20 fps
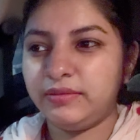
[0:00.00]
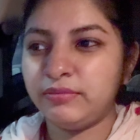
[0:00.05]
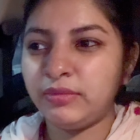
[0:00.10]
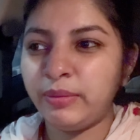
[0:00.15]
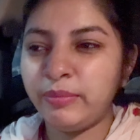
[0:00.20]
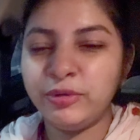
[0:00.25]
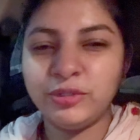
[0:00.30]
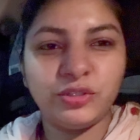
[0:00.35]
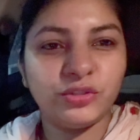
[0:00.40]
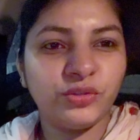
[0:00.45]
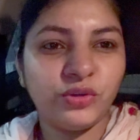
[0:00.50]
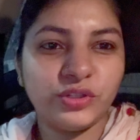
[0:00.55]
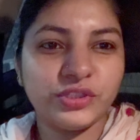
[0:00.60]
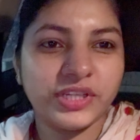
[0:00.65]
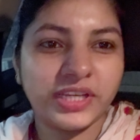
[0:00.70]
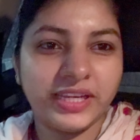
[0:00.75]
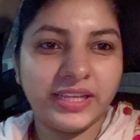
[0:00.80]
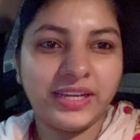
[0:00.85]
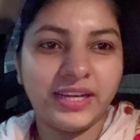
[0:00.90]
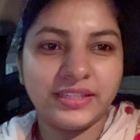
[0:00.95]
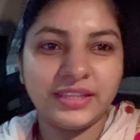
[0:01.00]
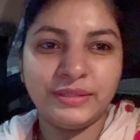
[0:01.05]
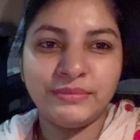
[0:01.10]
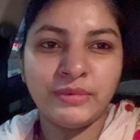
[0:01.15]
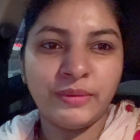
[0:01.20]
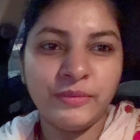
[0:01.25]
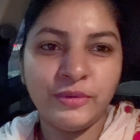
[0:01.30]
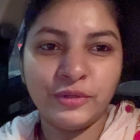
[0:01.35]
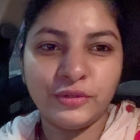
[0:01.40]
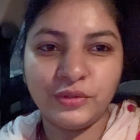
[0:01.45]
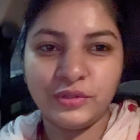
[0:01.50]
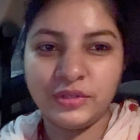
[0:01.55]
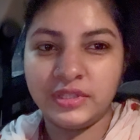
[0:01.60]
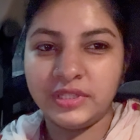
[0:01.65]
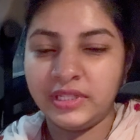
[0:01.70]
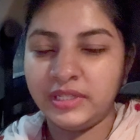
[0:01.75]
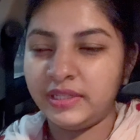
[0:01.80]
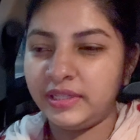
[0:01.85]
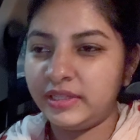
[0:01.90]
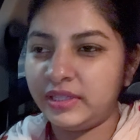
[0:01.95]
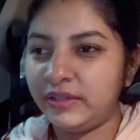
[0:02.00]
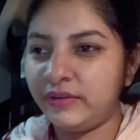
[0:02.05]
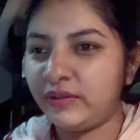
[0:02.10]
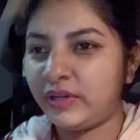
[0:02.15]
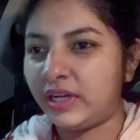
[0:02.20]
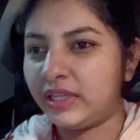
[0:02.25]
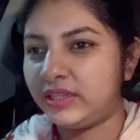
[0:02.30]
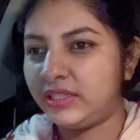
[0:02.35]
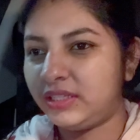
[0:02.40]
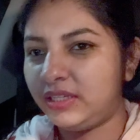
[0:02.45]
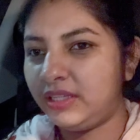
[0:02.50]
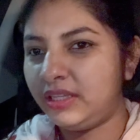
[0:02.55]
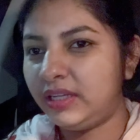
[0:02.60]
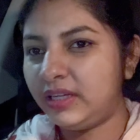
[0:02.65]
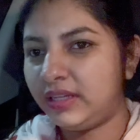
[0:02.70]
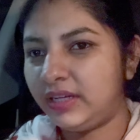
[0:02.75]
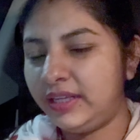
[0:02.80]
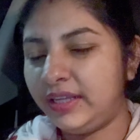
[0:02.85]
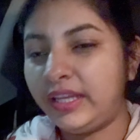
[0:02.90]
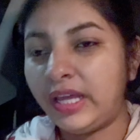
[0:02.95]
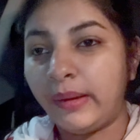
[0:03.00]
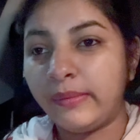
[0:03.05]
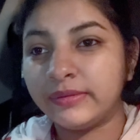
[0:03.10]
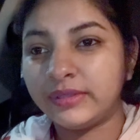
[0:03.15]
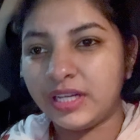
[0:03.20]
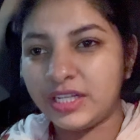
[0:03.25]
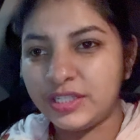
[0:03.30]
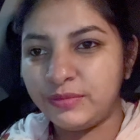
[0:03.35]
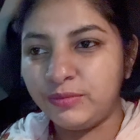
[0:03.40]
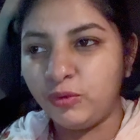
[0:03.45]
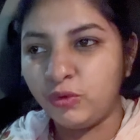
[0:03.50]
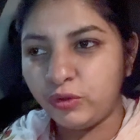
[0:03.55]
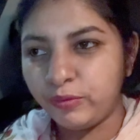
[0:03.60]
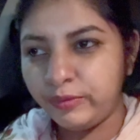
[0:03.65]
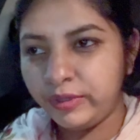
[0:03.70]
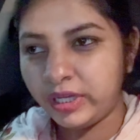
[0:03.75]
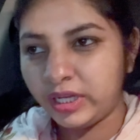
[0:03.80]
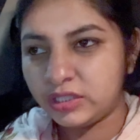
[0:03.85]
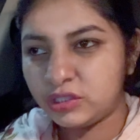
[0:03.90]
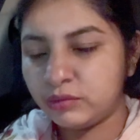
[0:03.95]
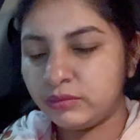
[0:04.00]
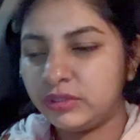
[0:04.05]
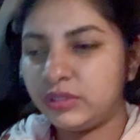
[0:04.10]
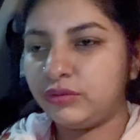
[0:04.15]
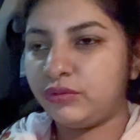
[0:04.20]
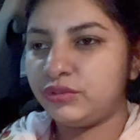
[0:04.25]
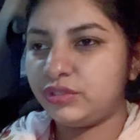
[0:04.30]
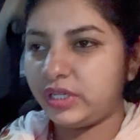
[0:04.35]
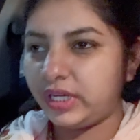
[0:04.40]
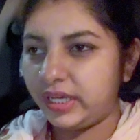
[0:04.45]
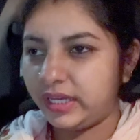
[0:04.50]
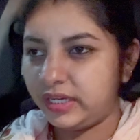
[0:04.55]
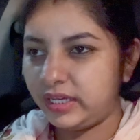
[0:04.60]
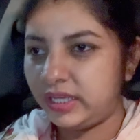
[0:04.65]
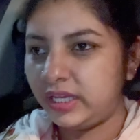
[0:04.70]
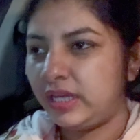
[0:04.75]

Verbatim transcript: मम्मी तो दो चार ही खाती मम्मी तो इतने इतने को खाती नहीं लेकिन क्या पता आज भूख भी आज सुबह से कुछ खाया